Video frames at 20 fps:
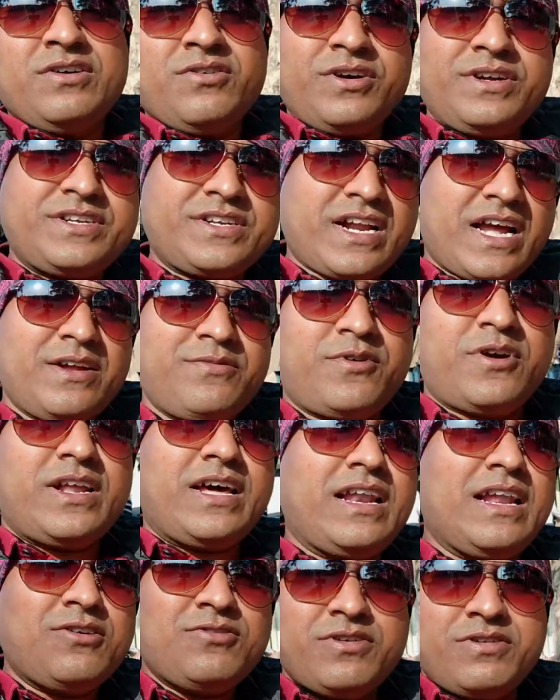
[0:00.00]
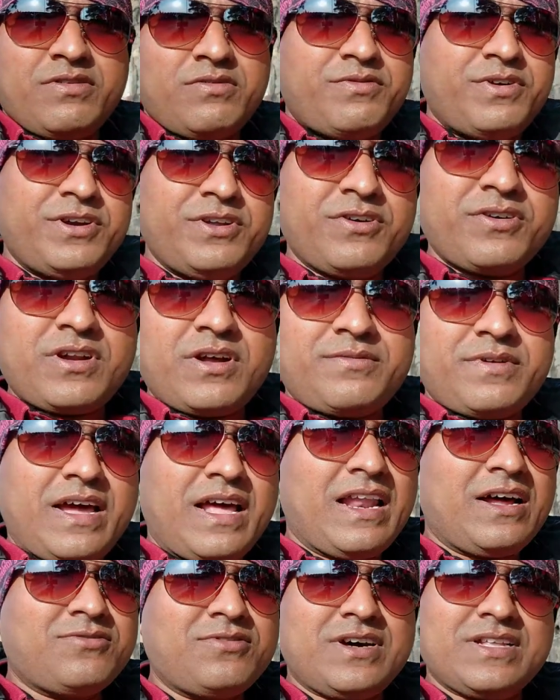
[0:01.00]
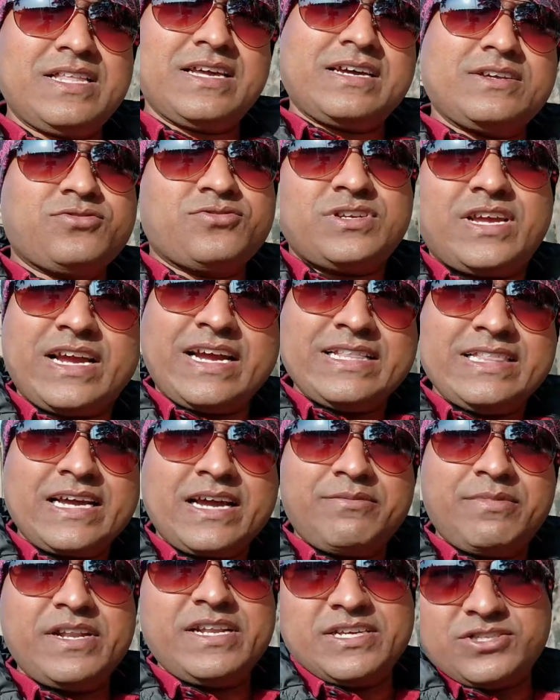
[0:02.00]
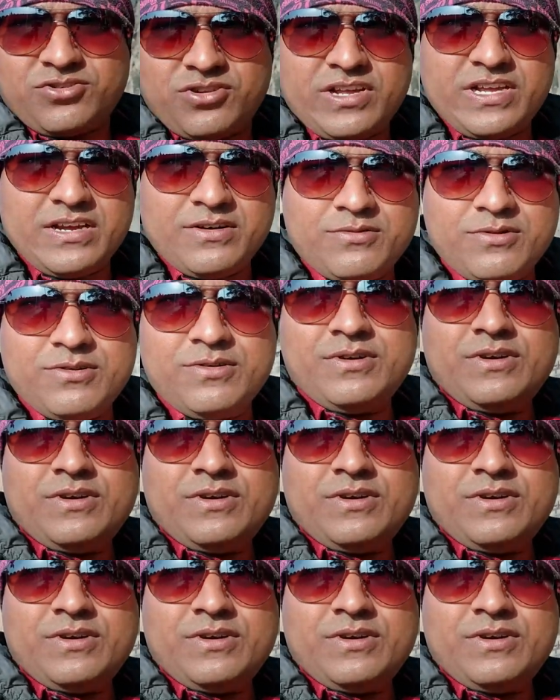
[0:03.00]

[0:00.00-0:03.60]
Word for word: ওই ট্রাইপড অ্যালাউ এবং ভিডিওগ্রাফি অ্যালাউ না থাকে সোজা এখান থেকে বেরিয়ে চলে যাব